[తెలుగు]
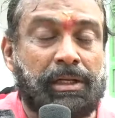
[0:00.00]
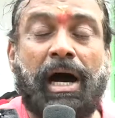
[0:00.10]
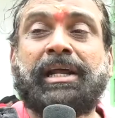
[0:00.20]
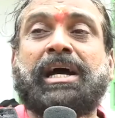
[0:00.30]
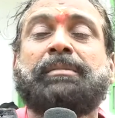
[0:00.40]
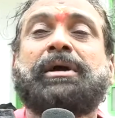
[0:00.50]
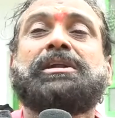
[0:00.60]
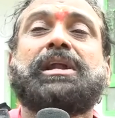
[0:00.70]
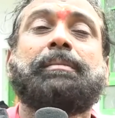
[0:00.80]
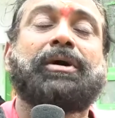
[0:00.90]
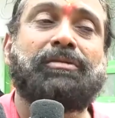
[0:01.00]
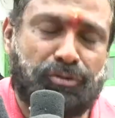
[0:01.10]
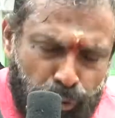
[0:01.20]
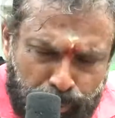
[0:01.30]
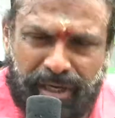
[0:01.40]
నాని గారి బిహేవియర్ నెంబర్ వన్
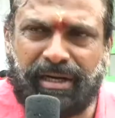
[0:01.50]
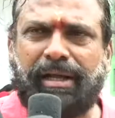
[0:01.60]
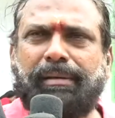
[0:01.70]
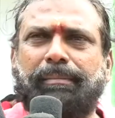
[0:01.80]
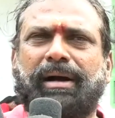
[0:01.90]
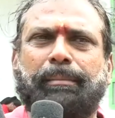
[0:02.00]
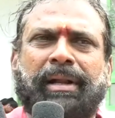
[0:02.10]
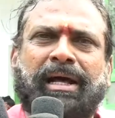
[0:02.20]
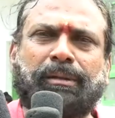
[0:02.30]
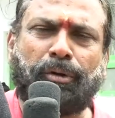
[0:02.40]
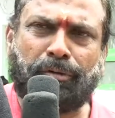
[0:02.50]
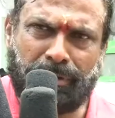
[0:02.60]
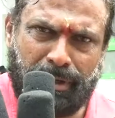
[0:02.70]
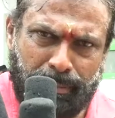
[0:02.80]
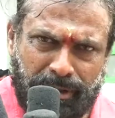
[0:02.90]
సూపర్ అండి
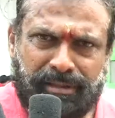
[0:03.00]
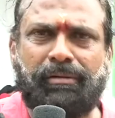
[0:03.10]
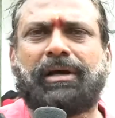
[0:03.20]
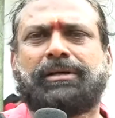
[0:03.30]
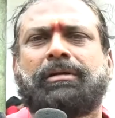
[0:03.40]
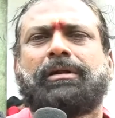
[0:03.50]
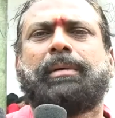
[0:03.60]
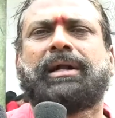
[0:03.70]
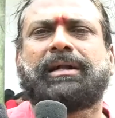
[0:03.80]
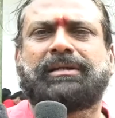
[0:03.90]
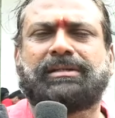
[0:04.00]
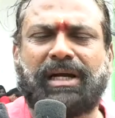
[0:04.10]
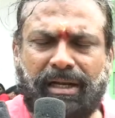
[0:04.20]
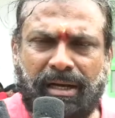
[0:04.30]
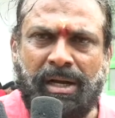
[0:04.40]
మర్యాదపూర్వకంగా మాత్రం వాతావరణంలో మాట్లాడతారు
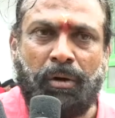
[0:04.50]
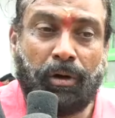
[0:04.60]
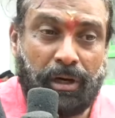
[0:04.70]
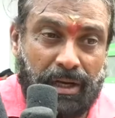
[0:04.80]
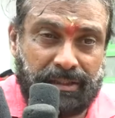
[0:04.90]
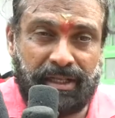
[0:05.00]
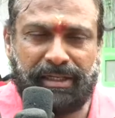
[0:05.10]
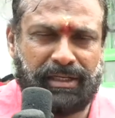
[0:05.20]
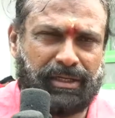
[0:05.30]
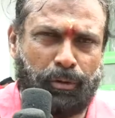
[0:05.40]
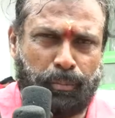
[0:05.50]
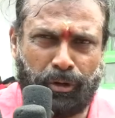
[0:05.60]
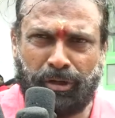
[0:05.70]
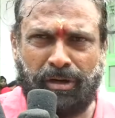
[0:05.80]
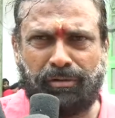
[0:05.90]
చాలా ఒకళ్ళు అదే దీనికి
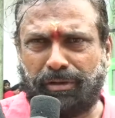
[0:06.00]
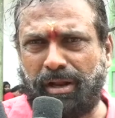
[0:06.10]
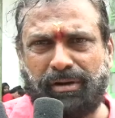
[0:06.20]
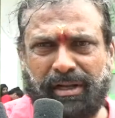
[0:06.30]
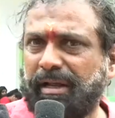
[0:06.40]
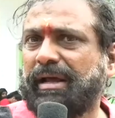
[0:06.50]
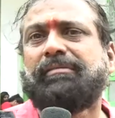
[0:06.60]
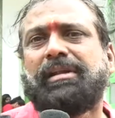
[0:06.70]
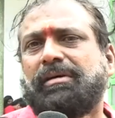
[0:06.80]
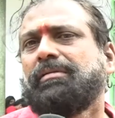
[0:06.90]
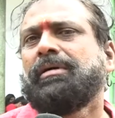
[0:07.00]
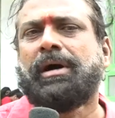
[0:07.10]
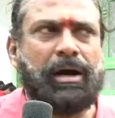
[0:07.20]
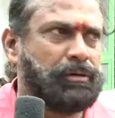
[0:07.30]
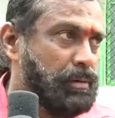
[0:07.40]
పొగరుగా ఉంటారు ఏం లేవు
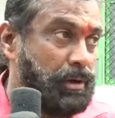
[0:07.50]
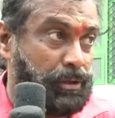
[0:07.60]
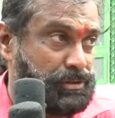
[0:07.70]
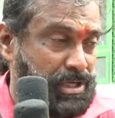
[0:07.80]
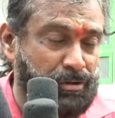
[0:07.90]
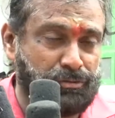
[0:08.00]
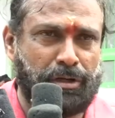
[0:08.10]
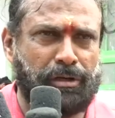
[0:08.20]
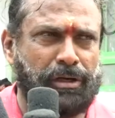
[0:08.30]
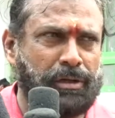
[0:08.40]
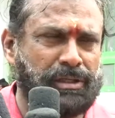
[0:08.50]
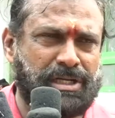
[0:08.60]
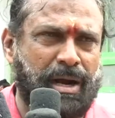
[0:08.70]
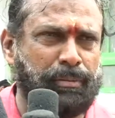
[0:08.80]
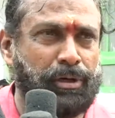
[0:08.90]
సార్ వస్తున్నారు ఆ
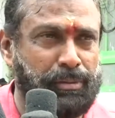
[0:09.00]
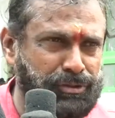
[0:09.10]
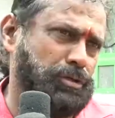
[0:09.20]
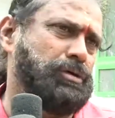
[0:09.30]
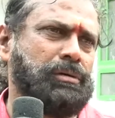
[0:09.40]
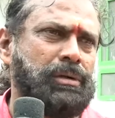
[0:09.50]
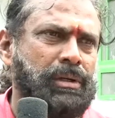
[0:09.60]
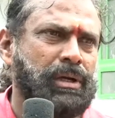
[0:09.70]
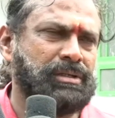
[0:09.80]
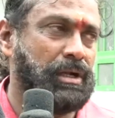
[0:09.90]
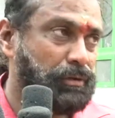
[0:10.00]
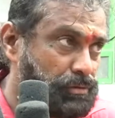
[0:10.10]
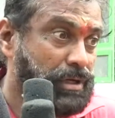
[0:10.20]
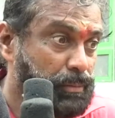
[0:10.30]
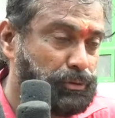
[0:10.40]
స్టాఫ్ కూడా మంచోళ్ళు అసలు అడుగు
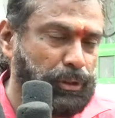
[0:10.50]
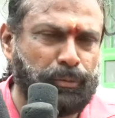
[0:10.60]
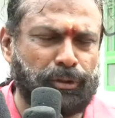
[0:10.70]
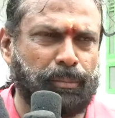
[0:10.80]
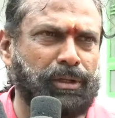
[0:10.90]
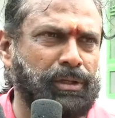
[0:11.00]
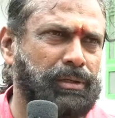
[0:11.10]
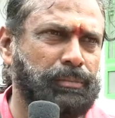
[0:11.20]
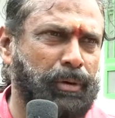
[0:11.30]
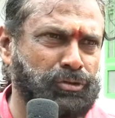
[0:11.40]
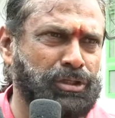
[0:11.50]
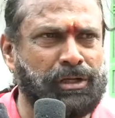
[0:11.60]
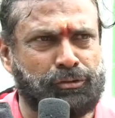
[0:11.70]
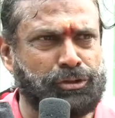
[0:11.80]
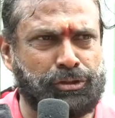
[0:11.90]
వస్తున్నారు తప్పుకుని తప్పుకుని బౌన్సర్లా
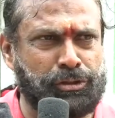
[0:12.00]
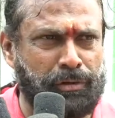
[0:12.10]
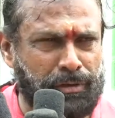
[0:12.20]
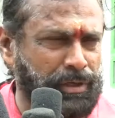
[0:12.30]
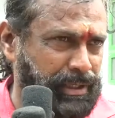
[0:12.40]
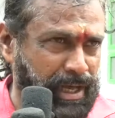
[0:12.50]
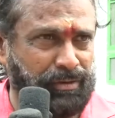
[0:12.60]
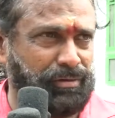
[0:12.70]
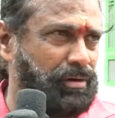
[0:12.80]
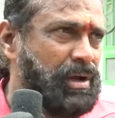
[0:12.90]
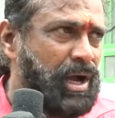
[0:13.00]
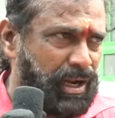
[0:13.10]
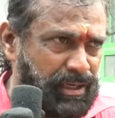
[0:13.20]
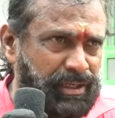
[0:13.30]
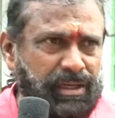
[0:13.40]
తోసేసేవాళ్ళు ఈ కాలంలో
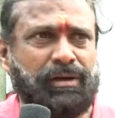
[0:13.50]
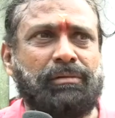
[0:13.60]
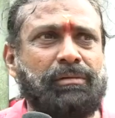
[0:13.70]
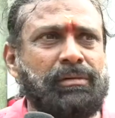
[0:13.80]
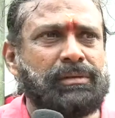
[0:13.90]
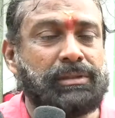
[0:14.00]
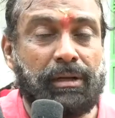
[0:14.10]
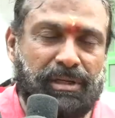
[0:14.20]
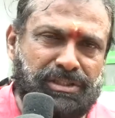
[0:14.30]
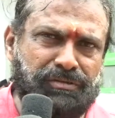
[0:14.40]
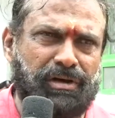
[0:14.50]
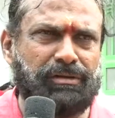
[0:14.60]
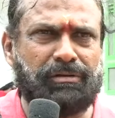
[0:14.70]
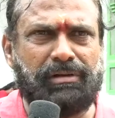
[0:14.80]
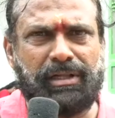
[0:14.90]
అలాంటివి లేవు చాలా మంచి
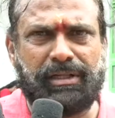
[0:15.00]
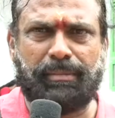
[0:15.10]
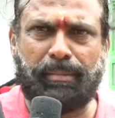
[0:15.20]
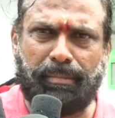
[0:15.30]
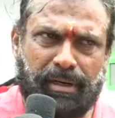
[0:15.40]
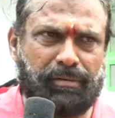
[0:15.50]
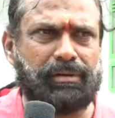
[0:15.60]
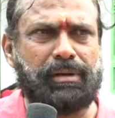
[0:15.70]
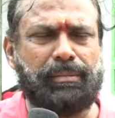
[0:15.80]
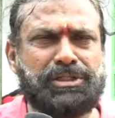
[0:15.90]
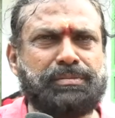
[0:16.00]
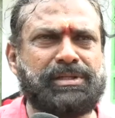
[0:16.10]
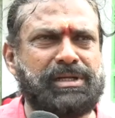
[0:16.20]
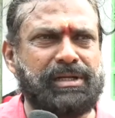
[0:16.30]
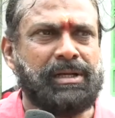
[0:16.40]
వాతావరణం హెల్తీగా బ్రహ్మాండంగా ఉంటారు మంచి
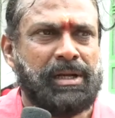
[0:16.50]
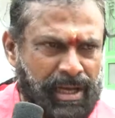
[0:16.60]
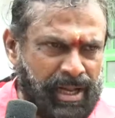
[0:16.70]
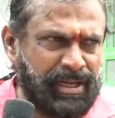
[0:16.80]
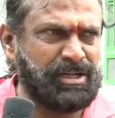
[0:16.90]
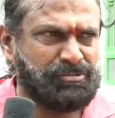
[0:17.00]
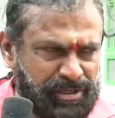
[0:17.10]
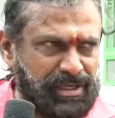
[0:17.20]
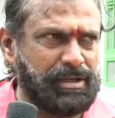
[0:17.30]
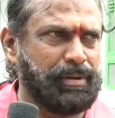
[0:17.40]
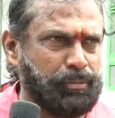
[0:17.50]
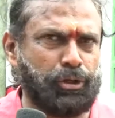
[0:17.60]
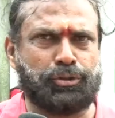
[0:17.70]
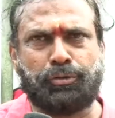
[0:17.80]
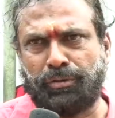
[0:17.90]
మనిషి అండి నాన్నగారు స్వయంగా చెప్పారు
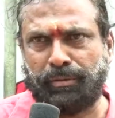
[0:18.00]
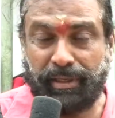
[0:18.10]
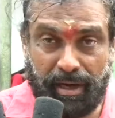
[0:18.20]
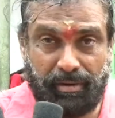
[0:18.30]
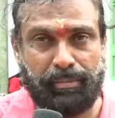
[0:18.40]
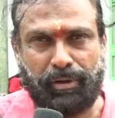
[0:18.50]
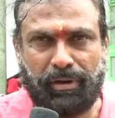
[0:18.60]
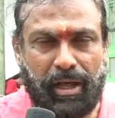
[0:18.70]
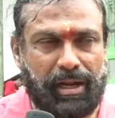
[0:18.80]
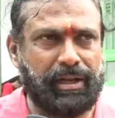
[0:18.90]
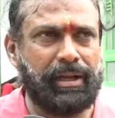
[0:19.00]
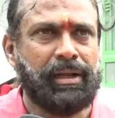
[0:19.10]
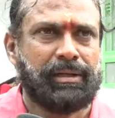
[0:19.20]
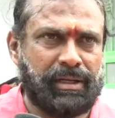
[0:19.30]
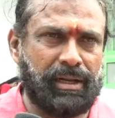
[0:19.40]
ఫోటో షూట్ ఉంది మీరు రావాలి మీరు ఉండాలి అని
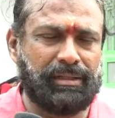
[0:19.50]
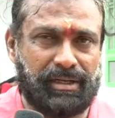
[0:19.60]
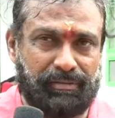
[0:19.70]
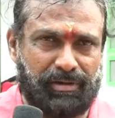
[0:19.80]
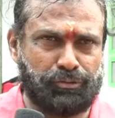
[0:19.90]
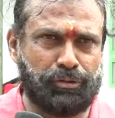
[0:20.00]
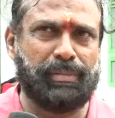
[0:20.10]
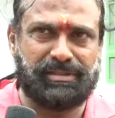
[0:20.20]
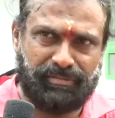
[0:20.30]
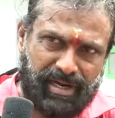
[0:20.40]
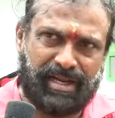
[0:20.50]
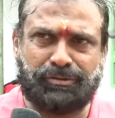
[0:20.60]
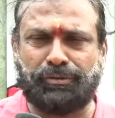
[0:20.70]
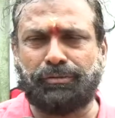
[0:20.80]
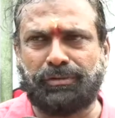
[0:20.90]
నేను అందుకనే వాళ్ళ షూటింగ్ మనిషి వాళ్ళ నాన్న
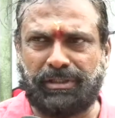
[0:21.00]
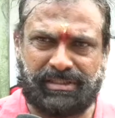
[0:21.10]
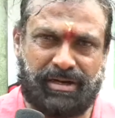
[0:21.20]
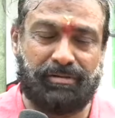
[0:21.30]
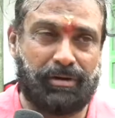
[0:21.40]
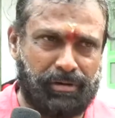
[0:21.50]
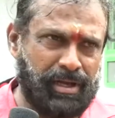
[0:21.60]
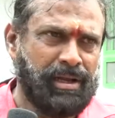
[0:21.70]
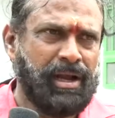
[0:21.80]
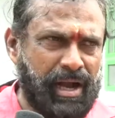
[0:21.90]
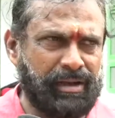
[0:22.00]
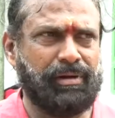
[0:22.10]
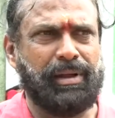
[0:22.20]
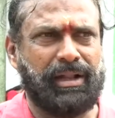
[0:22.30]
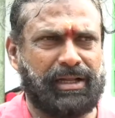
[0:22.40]
షూటింగ్ ఉంది దసరా ఉన్నా కూడా ఆయన
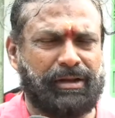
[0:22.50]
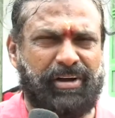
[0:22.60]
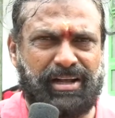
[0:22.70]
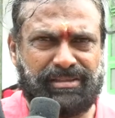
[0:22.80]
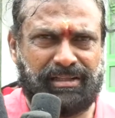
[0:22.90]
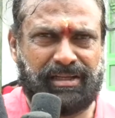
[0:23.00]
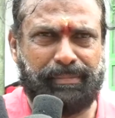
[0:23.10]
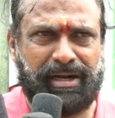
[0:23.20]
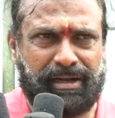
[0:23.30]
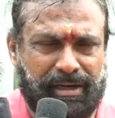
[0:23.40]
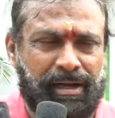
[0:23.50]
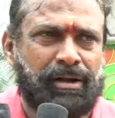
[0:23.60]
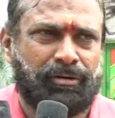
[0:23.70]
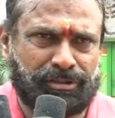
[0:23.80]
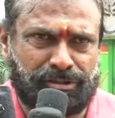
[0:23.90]
వాళ్ళు మనందరికీ ఫ్యాన్స్ అందరికీ పండగగా కొత్త